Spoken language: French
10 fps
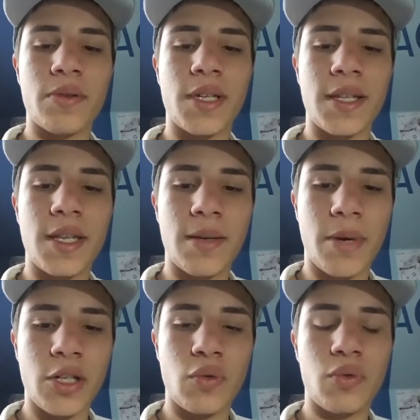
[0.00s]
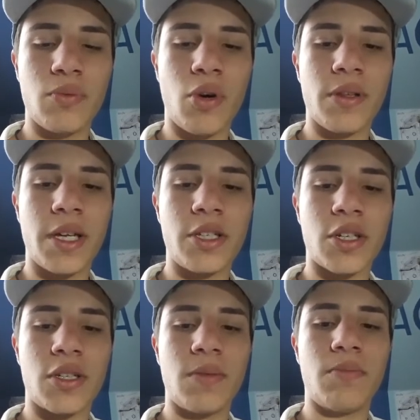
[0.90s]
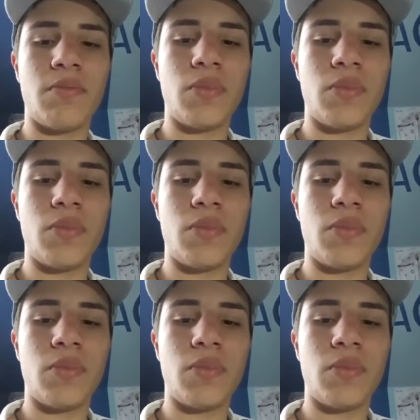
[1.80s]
on gagnait les matchs, ou du moins on allait chercher